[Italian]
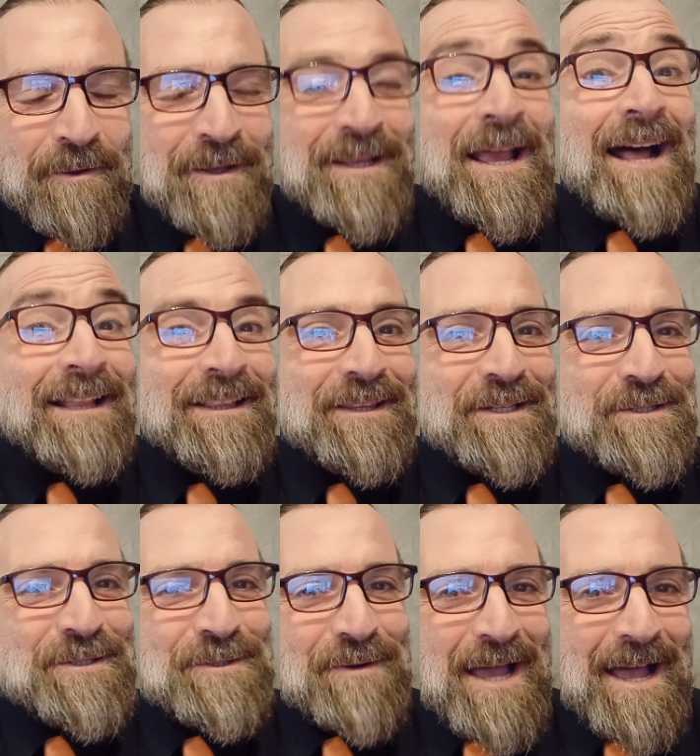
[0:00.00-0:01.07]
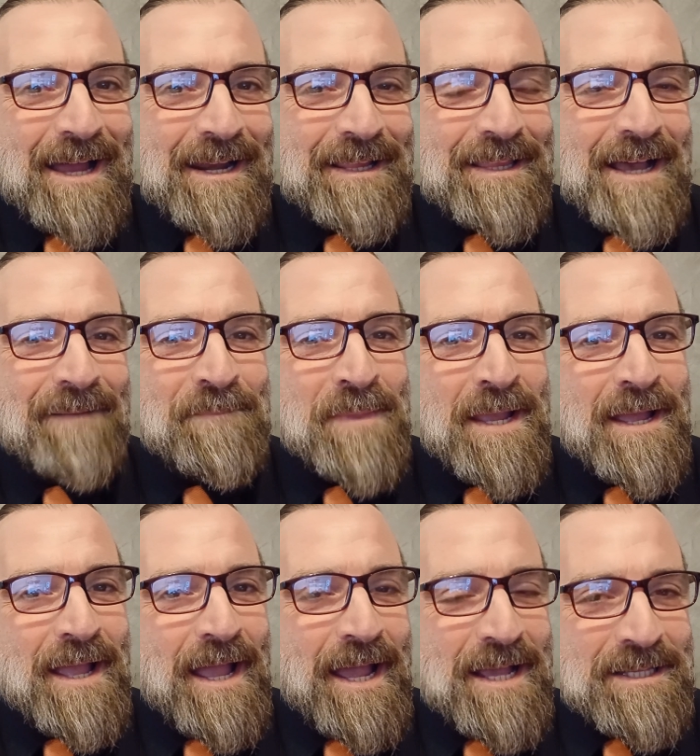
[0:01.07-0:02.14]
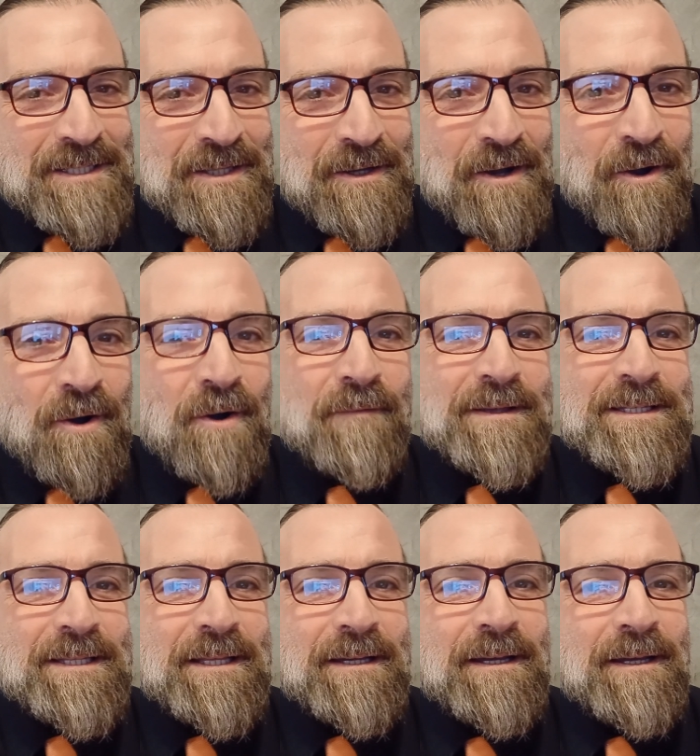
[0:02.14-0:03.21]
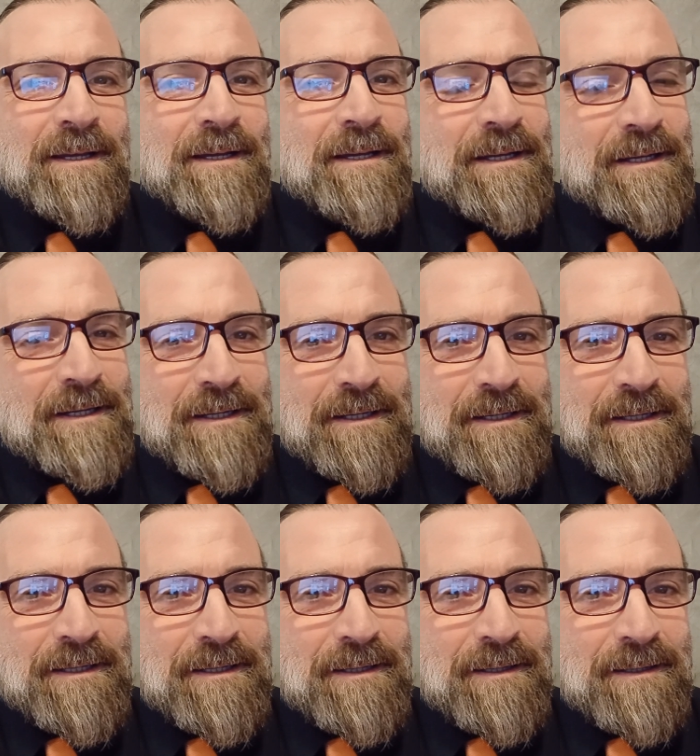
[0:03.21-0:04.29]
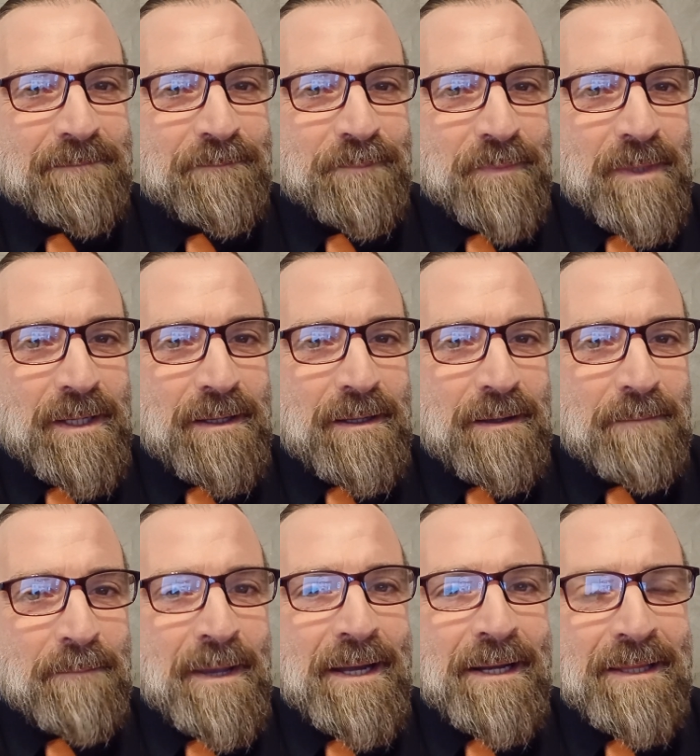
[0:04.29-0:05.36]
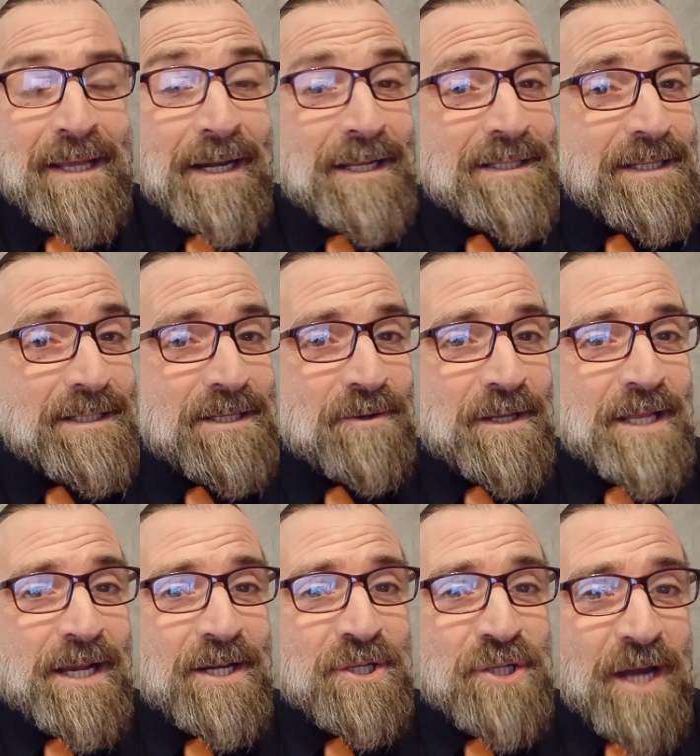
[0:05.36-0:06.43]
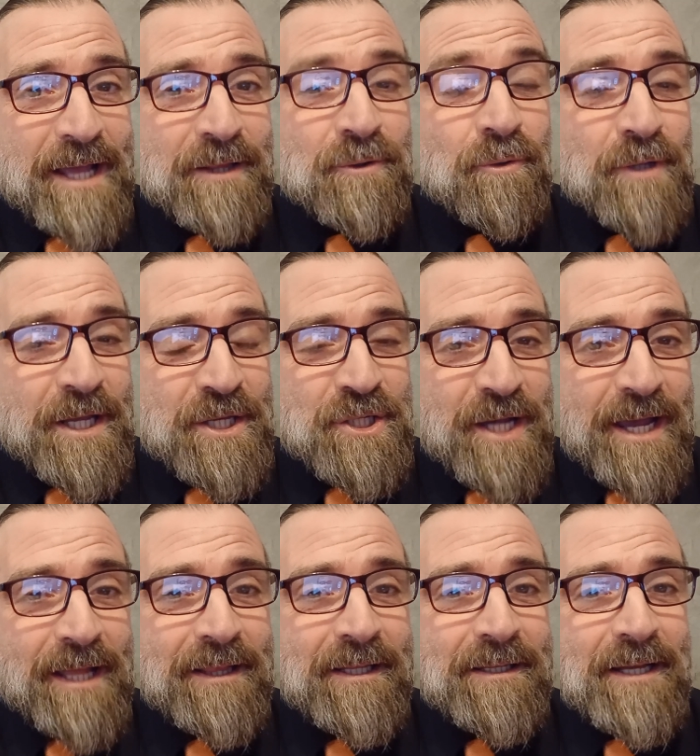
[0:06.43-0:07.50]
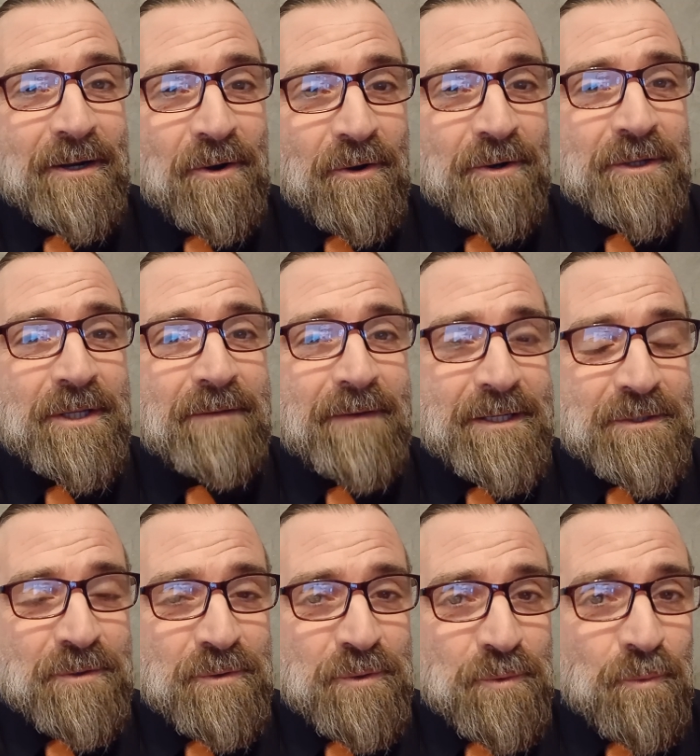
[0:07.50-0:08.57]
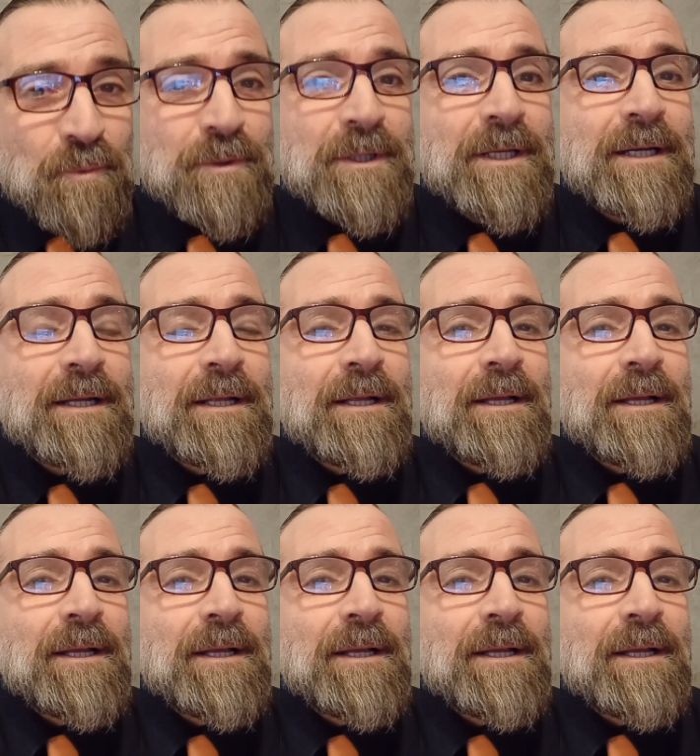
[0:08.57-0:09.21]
quindi antizonali da est a ovest. Eh, meridianizzazione del getto, dei getti da nord verso sud,